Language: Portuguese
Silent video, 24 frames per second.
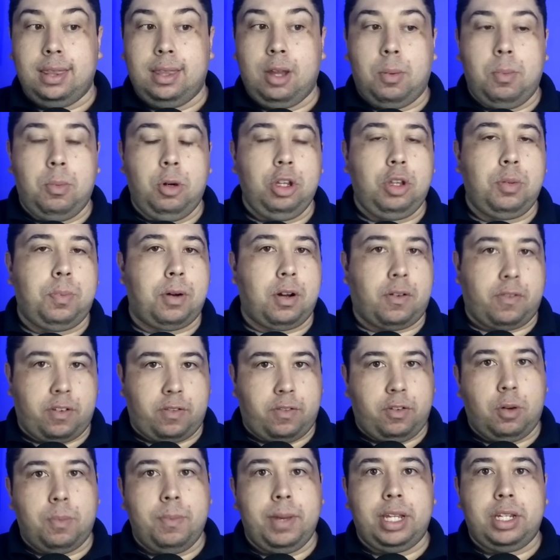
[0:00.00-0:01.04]
Então, muito
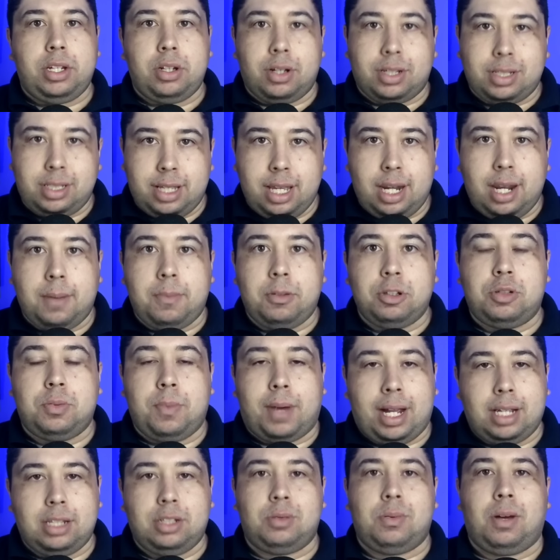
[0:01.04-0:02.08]
provavelmente, nós teremos
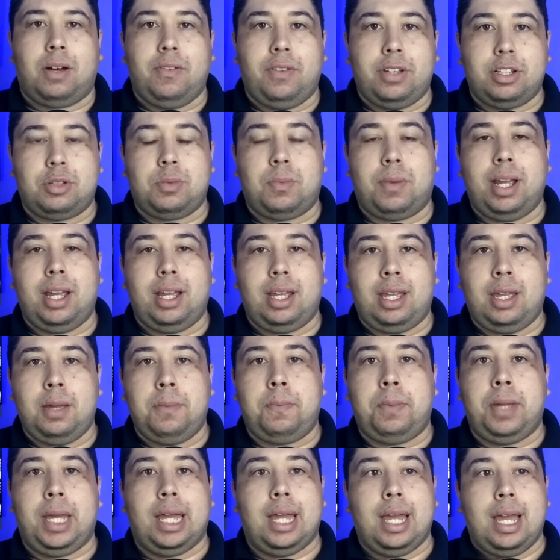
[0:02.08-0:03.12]
mais uma vez uma
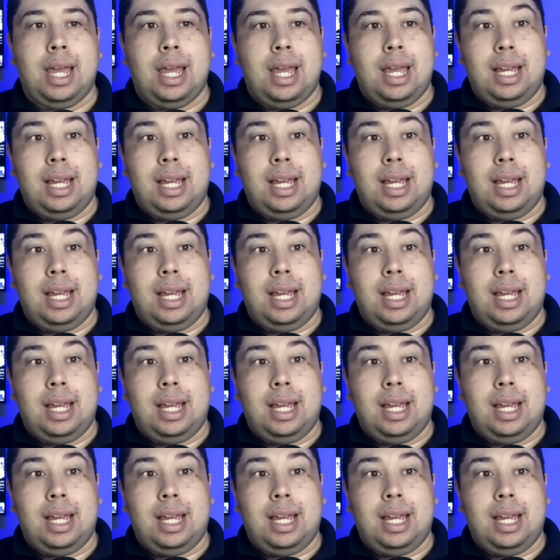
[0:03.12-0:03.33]
equipe